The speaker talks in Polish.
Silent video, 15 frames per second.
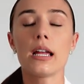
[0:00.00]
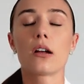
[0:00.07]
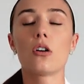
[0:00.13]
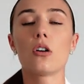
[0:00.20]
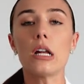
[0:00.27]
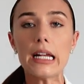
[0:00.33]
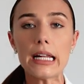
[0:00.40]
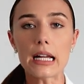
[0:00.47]

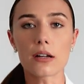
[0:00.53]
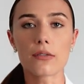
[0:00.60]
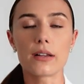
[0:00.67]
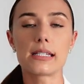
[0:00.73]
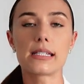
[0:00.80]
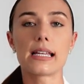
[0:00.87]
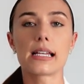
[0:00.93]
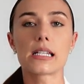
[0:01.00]
Kolejna
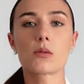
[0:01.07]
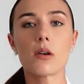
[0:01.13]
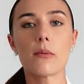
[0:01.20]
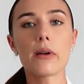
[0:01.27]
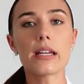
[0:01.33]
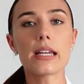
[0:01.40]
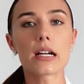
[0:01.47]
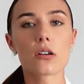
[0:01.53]
kwestia
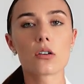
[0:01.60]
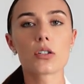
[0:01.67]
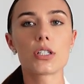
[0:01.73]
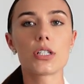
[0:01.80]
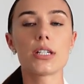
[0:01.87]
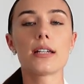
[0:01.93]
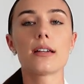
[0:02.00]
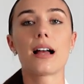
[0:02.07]
słabej
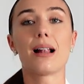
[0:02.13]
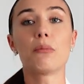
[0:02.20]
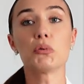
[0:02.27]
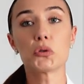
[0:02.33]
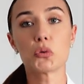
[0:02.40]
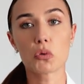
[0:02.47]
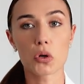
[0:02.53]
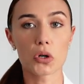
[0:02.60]
jakości
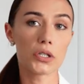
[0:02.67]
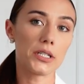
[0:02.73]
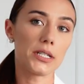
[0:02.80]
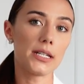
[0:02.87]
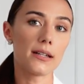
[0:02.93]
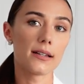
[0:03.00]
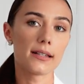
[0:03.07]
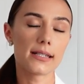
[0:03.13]
albo
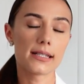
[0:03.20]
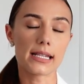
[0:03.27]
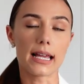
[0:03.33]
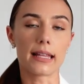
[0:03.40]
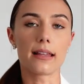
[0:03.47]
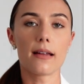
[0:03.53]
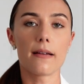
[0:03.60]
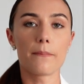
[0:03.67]
długości sen.